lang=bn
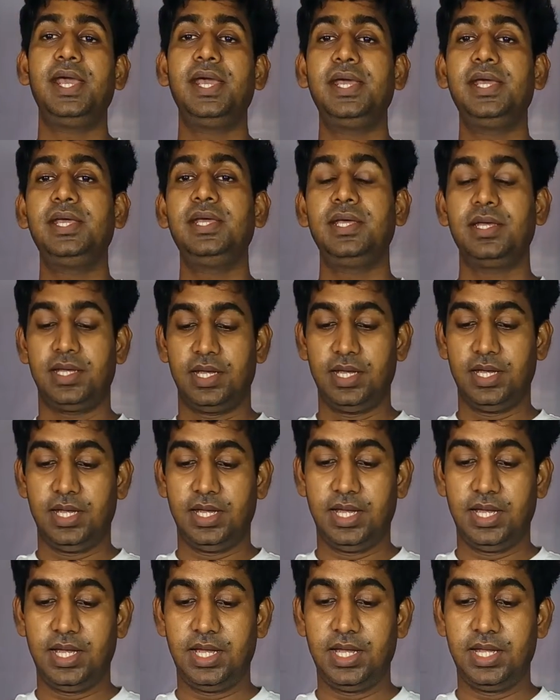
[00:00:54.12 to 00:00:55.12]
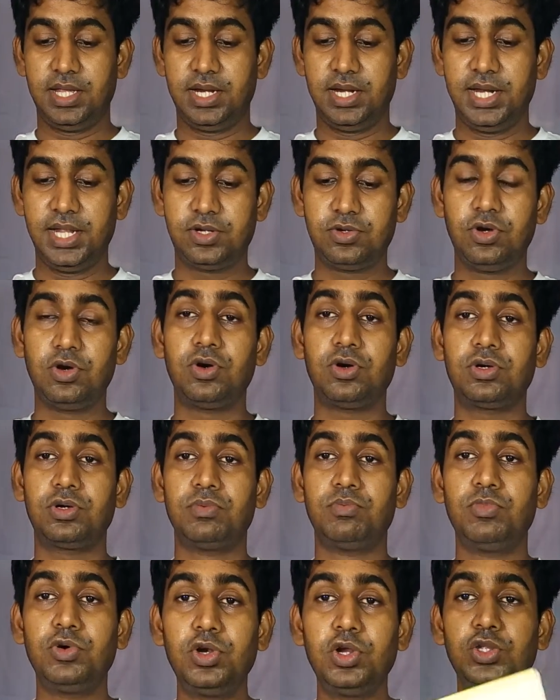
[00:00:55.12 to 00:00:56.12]
এই লেখক
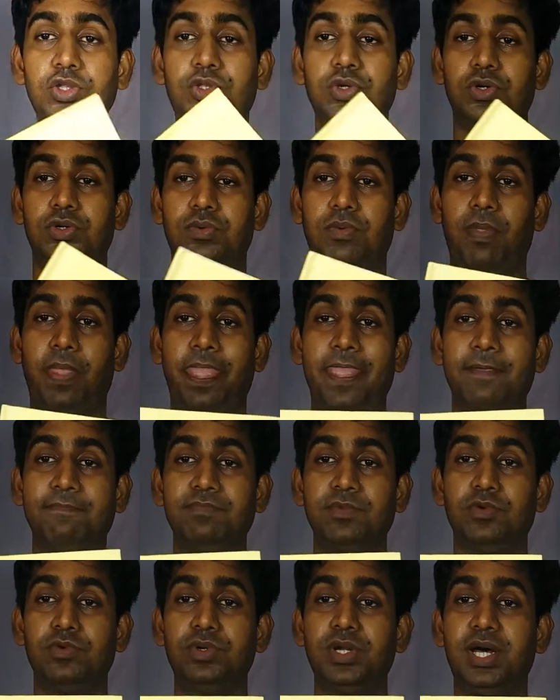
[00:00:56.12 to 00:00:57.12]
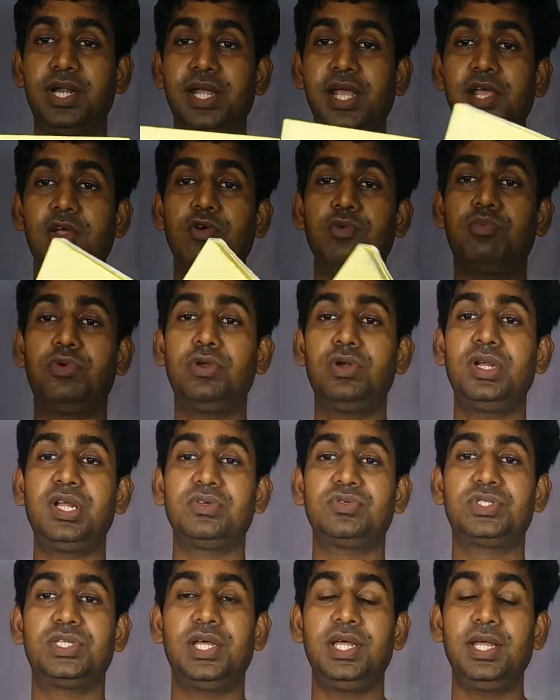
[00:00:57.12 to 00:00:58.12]
মূলত ওনার এই
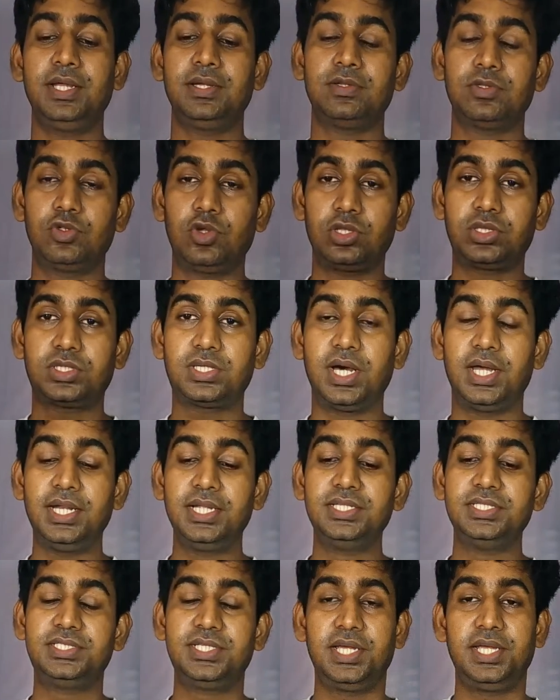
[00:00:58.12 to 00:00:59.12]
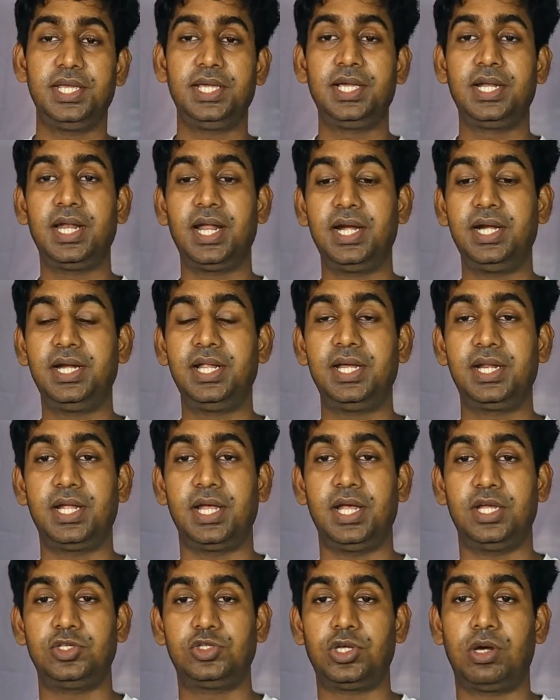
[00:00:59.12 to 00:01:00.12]
উপন্যাসে তৎকালীন যে ইংল্যান্ডের
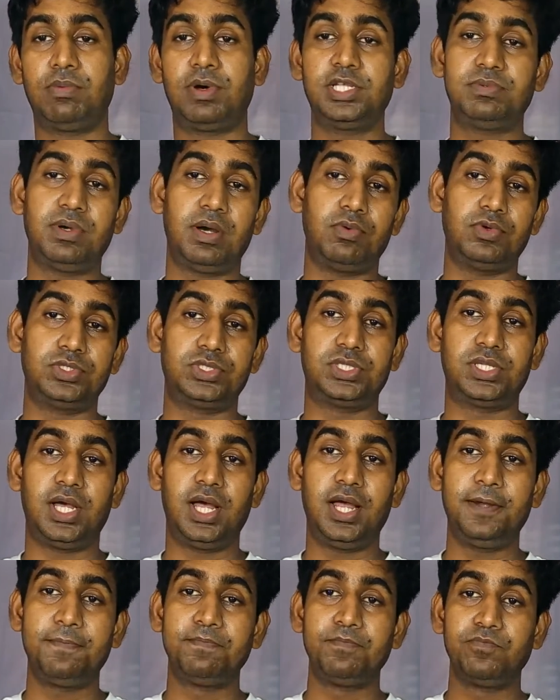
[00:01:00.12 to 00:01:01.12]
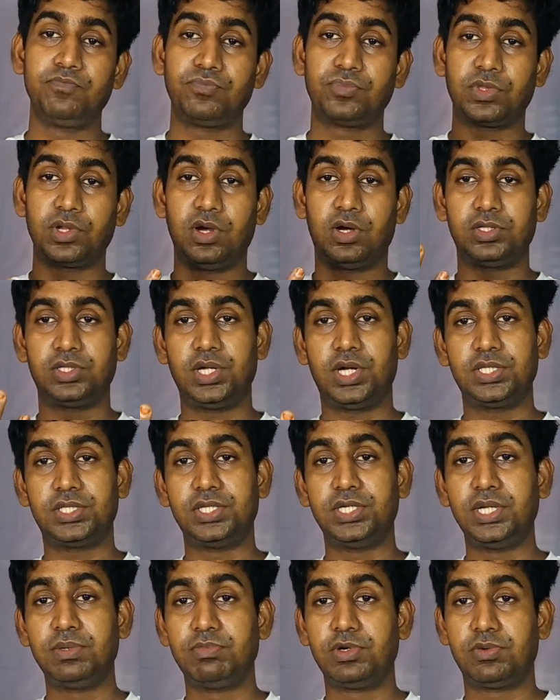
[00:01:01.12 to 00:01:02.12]
সমাজ ব্যবস্থা অর্থাৎ
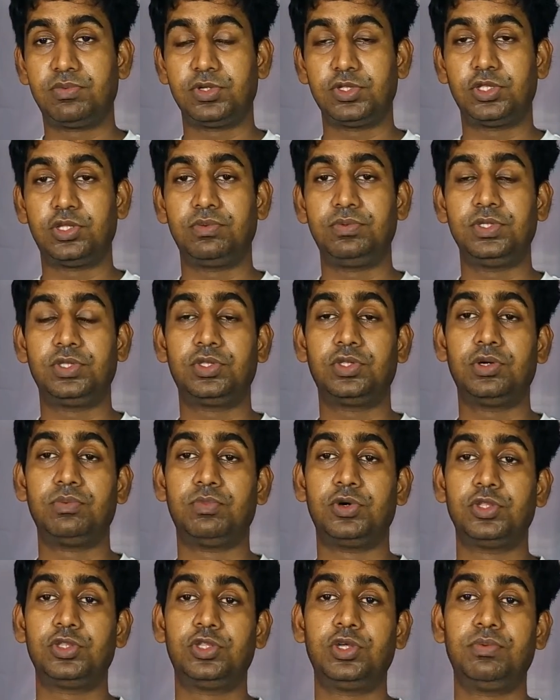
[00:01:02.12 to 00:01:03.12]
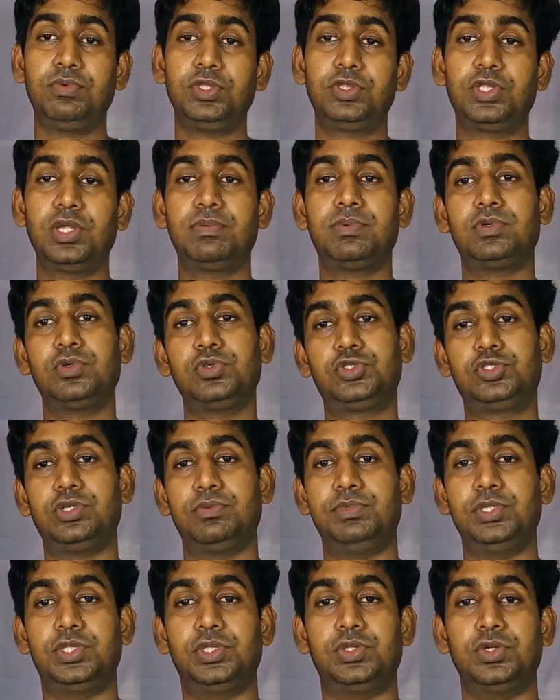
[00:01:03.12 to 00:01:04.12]
নিম্ন মধ্যবিত্ত মধ্যবিত্ত এবং
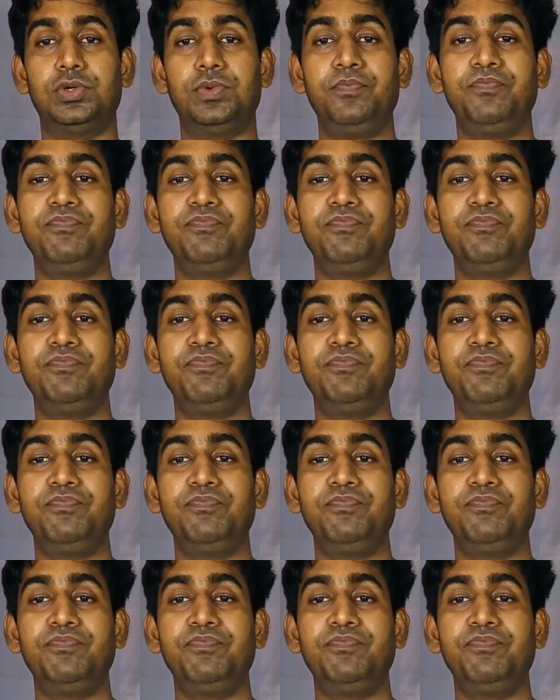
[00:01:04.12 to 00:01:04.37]
উচ্চবিত্ত